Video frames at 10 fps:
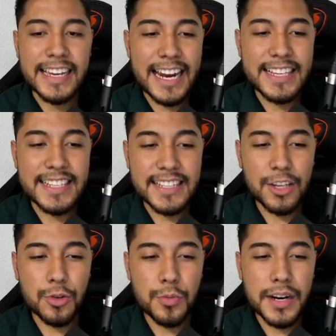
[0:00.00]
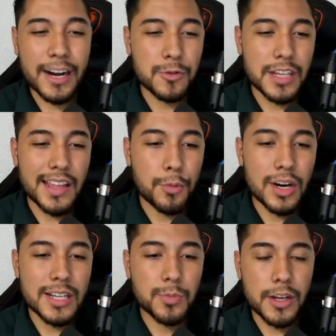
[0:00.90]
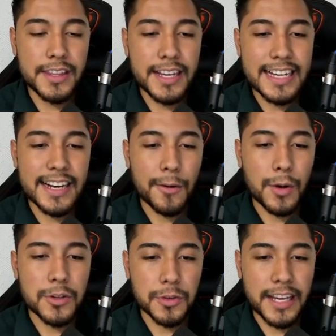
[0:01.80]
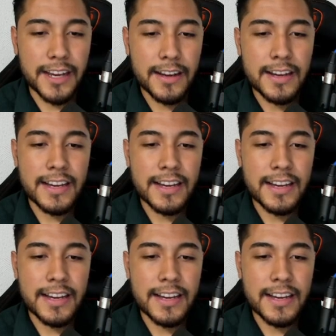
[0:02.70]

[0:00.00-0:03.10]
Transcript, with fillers: que la incertidumbre causada por las políticas de la 4T